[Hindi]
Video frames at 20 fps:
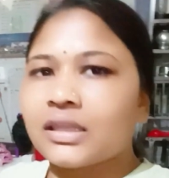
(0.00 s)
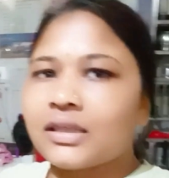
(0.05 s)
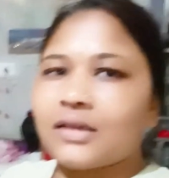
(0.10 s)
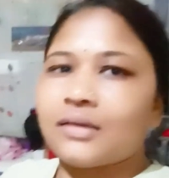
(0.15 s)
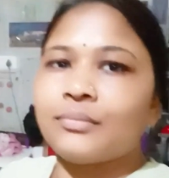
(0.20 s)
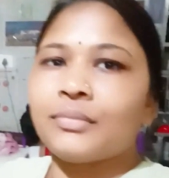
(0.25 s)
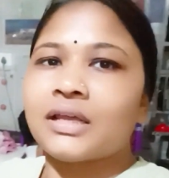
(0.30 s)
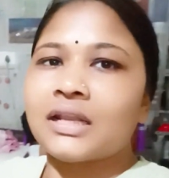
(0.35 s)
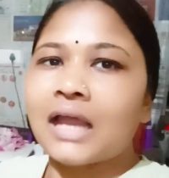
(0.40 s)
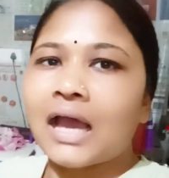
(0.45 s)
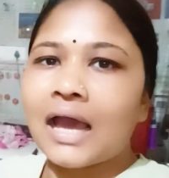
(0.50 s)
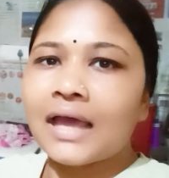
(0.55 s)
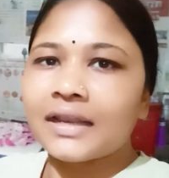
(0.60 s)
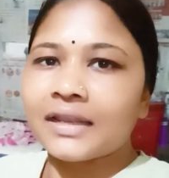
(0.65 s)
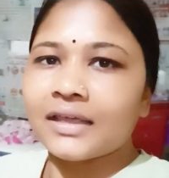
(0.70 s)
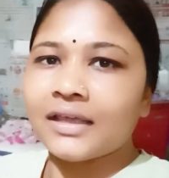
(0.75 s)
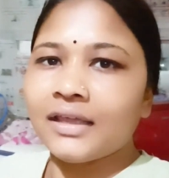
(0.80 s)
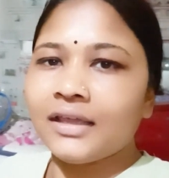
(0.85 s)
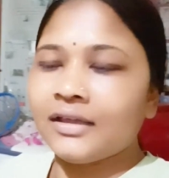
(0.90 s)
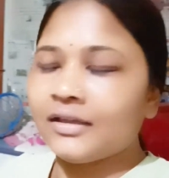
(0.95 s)
बना रहे
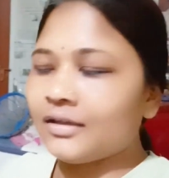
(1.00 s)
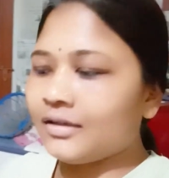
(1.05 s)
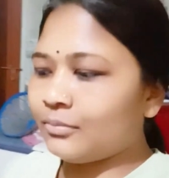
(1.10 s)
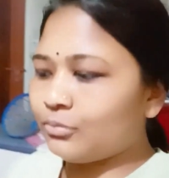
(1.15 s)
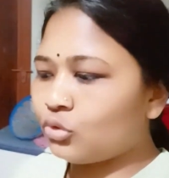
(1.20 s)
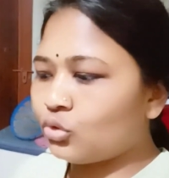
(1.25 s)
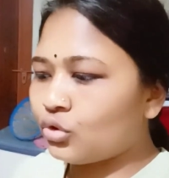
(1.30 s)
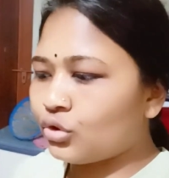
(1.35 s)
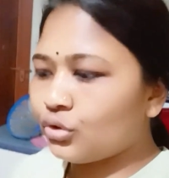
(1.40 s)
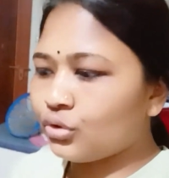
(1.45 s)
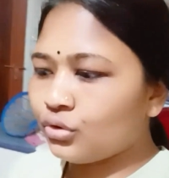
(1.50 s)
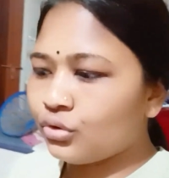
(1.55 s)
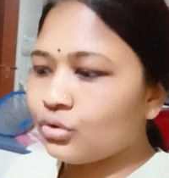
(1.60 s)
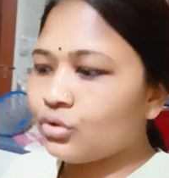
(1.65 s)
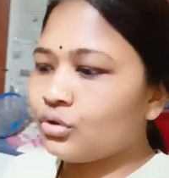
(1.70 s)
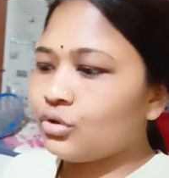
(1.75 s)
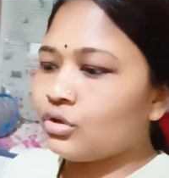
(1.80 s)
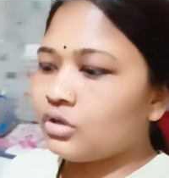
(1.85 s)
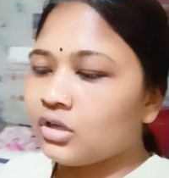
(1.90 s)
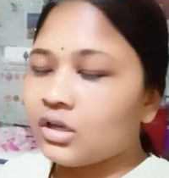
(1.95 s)
हैं पुट्टू
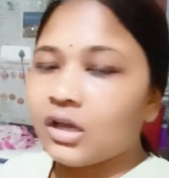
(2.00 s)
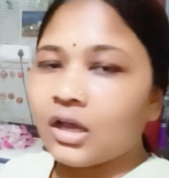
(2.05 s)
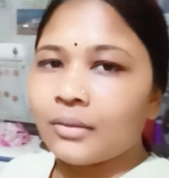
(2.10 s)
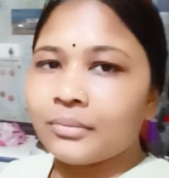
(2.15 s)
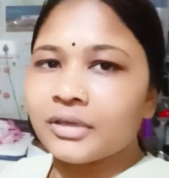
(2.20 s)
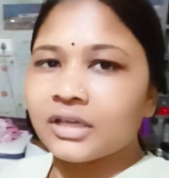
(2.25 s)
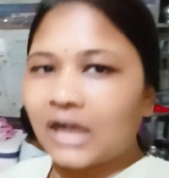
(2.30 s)
अभी